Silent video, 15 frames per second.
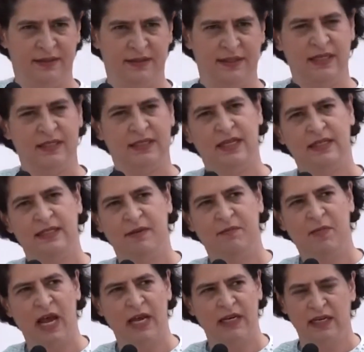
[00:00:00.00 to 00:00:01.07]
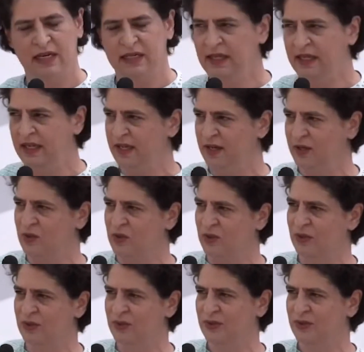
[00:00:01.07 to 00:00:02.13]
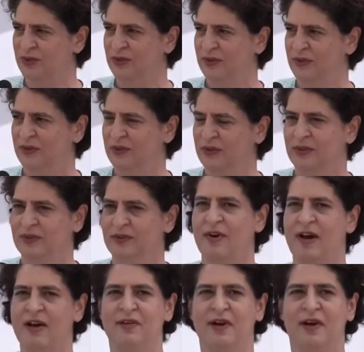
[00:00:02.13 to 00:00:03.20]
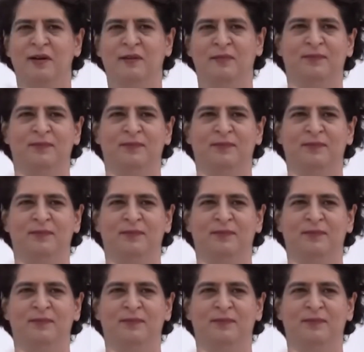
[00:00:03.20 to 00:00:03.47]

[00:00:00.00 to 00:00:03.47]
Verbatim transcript: संसद से बाहर कर देंगे इनको वाह वाह